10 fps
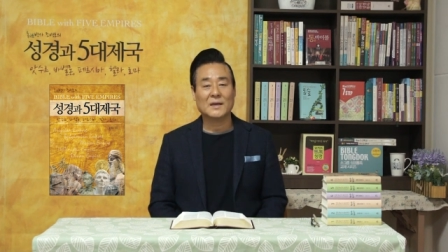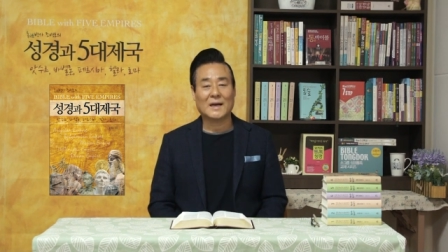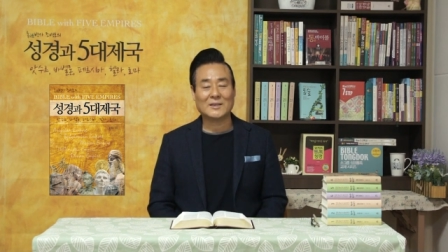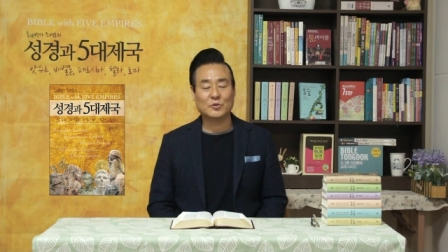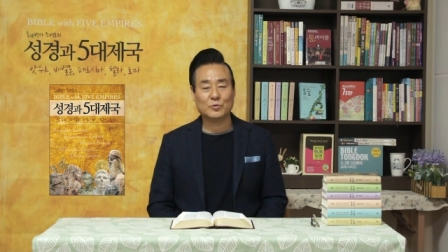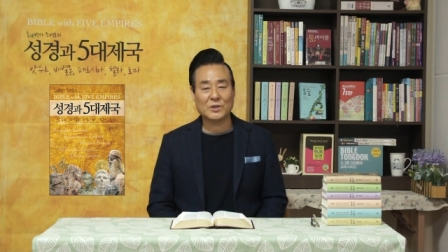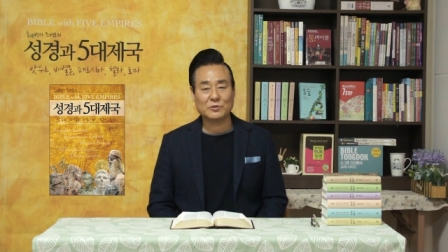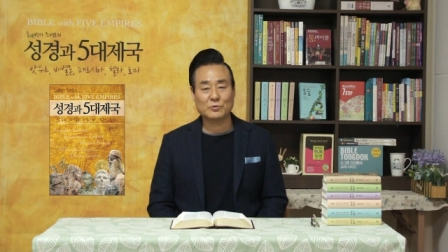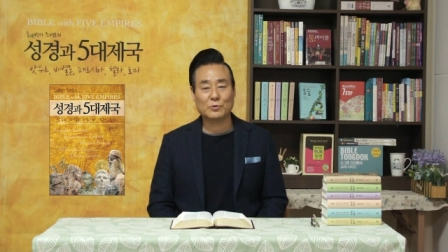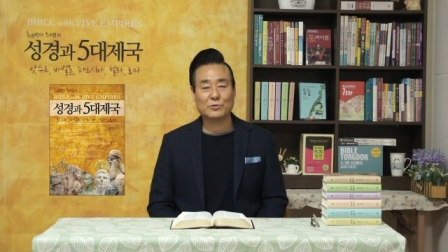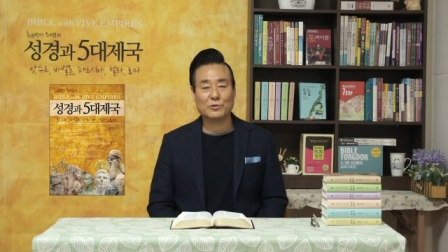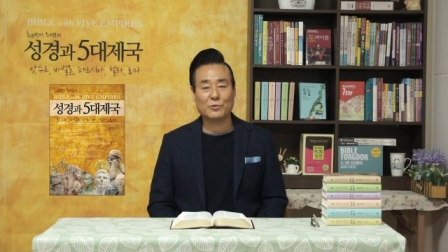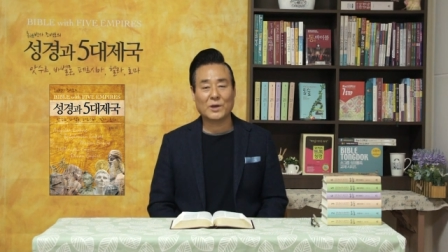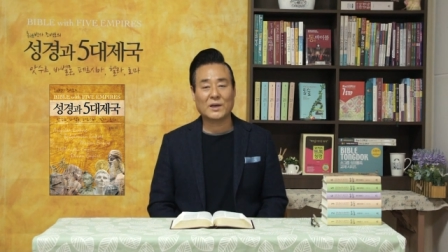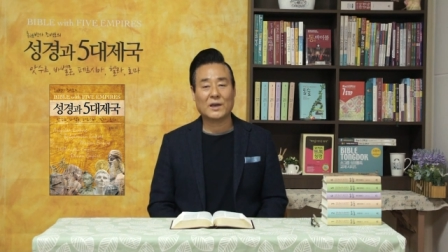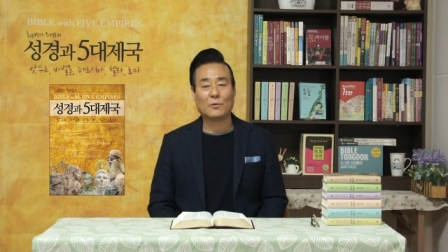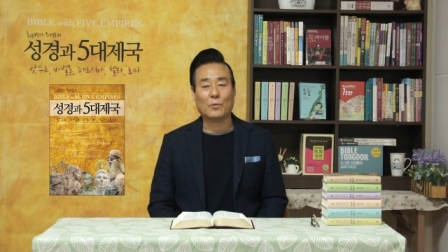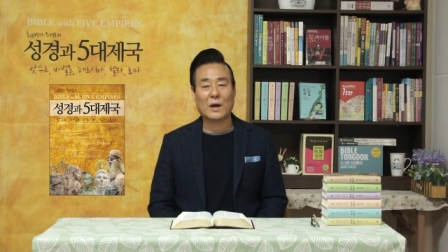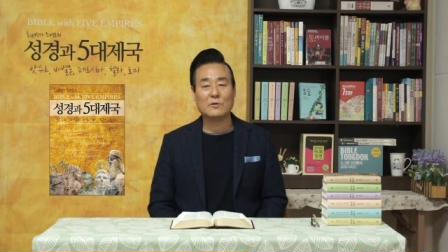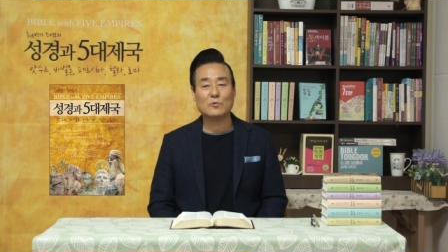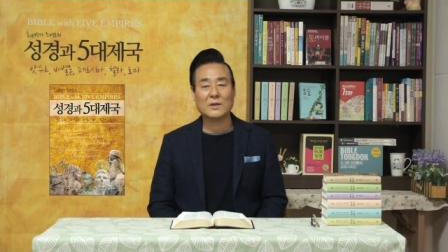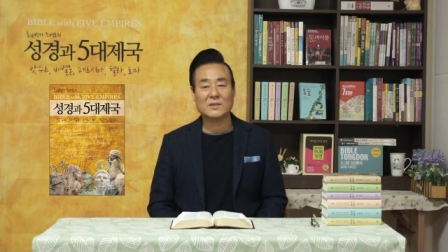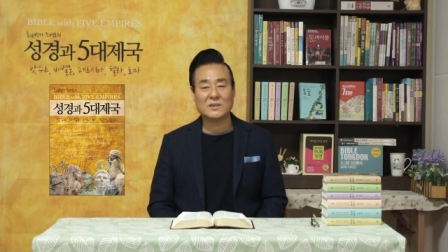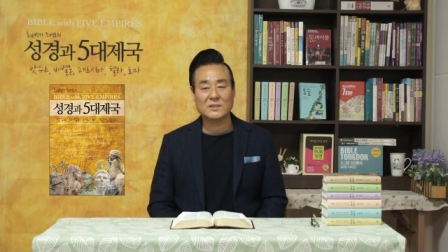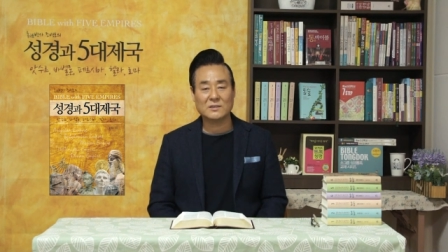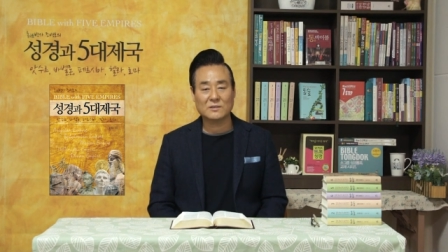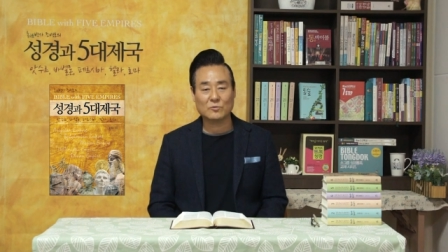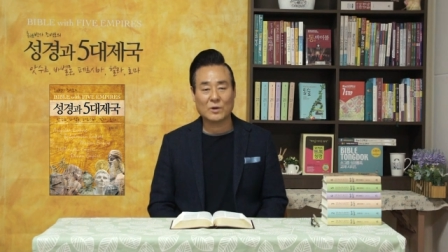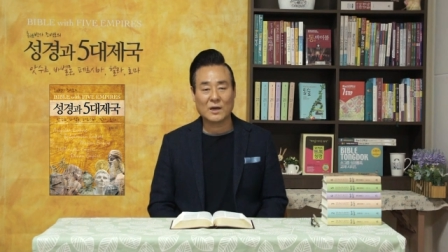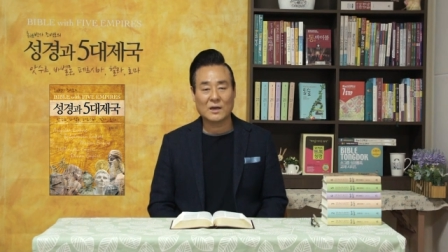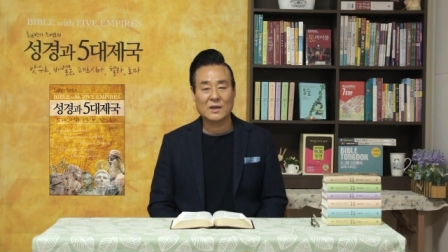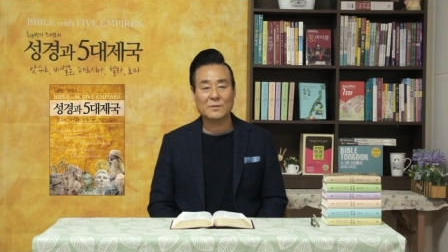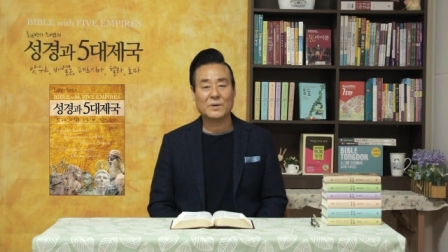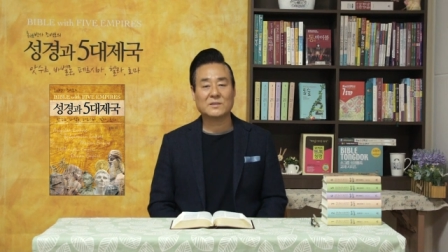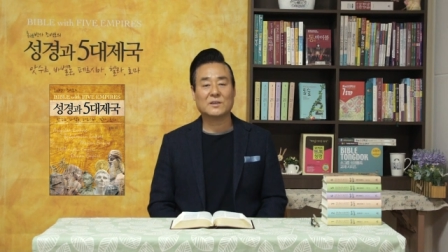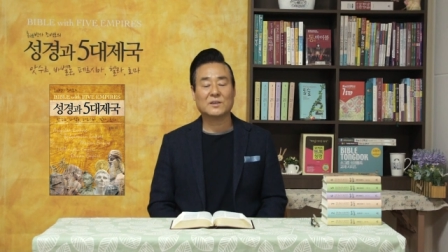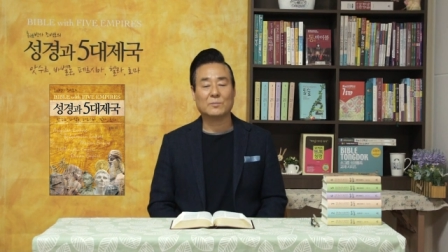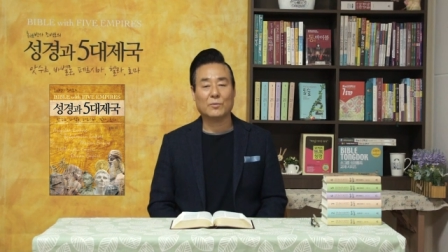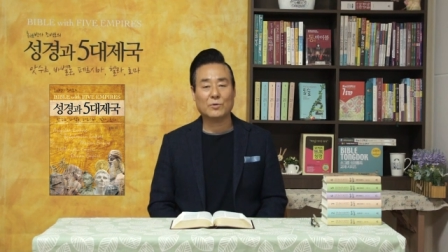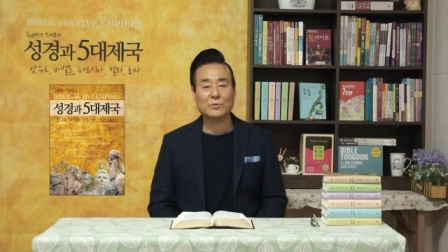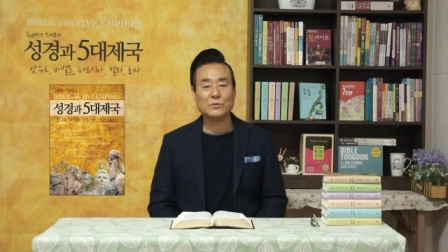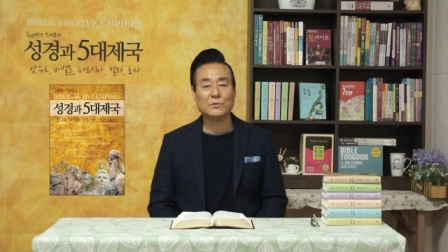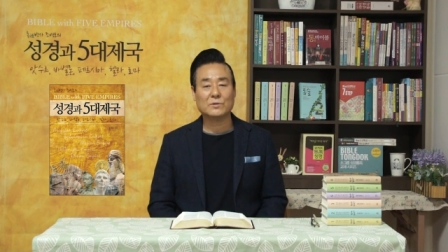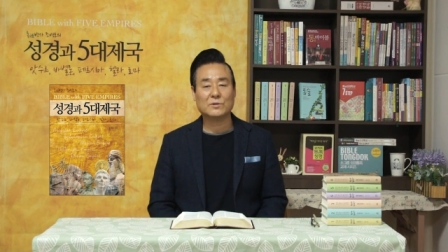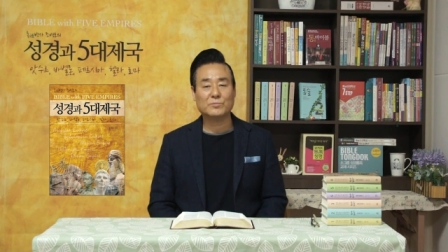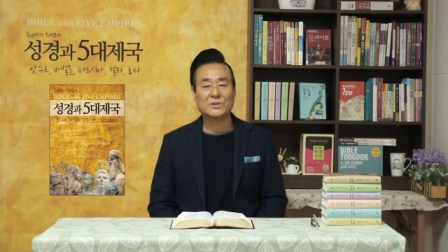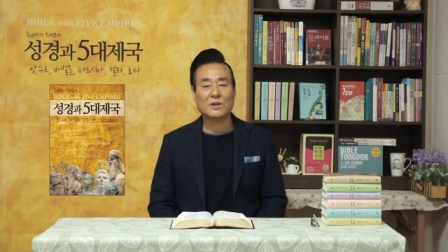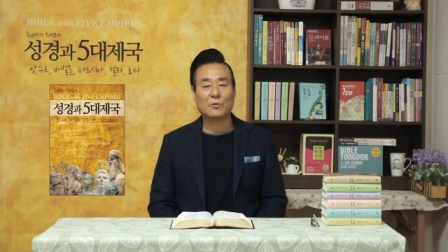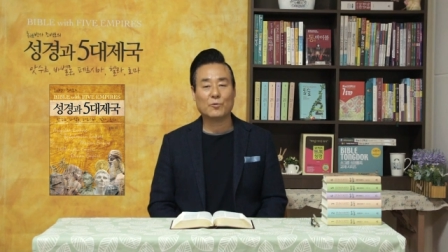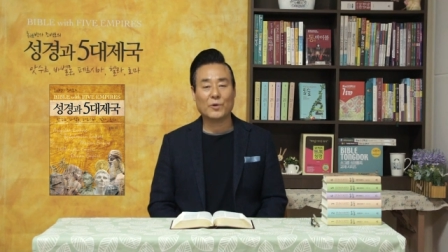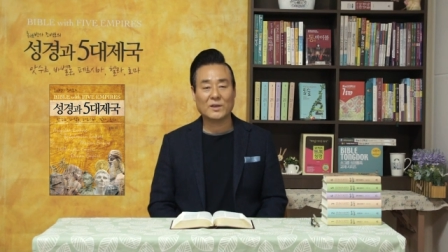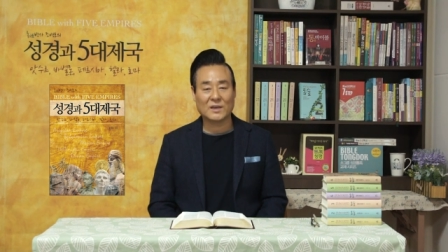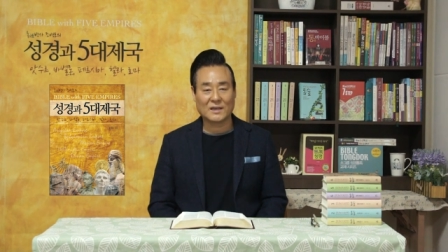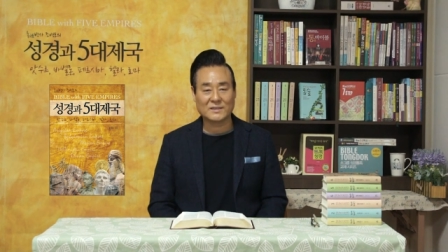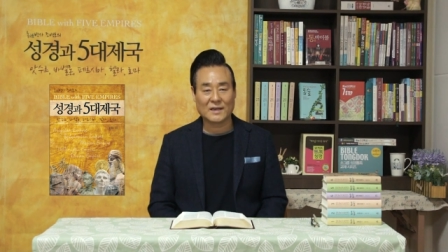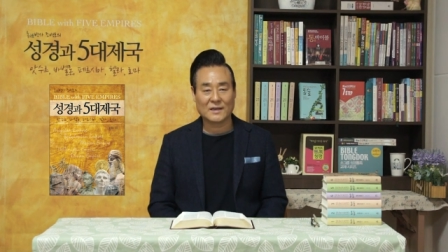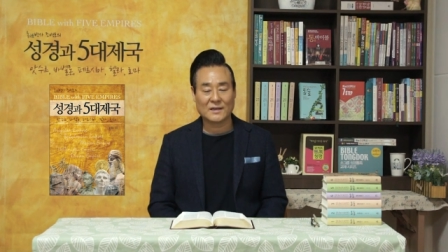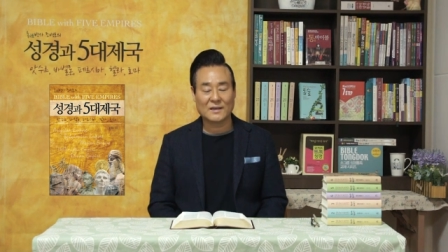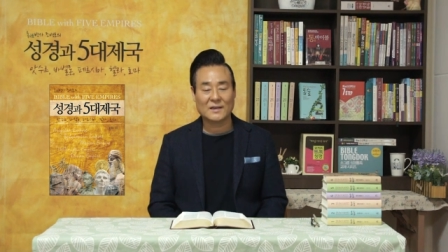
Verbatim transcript: 아수르의 수도 느누웨의 왕과 대신들과 백성이 모두 금식하고 회개하자